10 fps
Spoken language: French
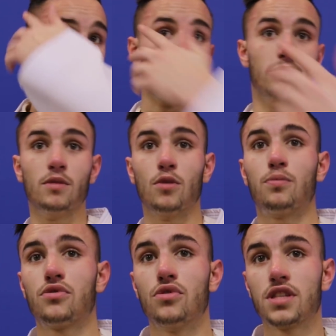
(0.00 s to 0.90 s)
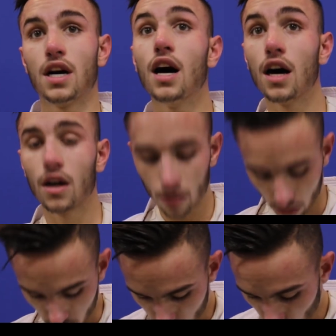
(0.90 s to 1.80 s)
et même en plus de ça,
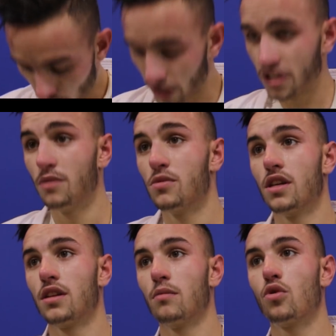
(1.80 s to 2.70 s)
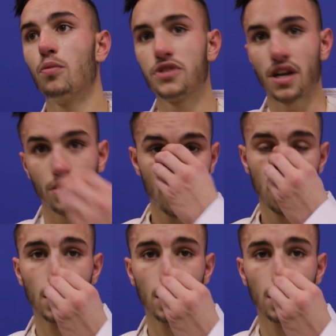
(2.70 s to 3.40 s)
sur le régime, j'ai été beaucoup plus sérieux.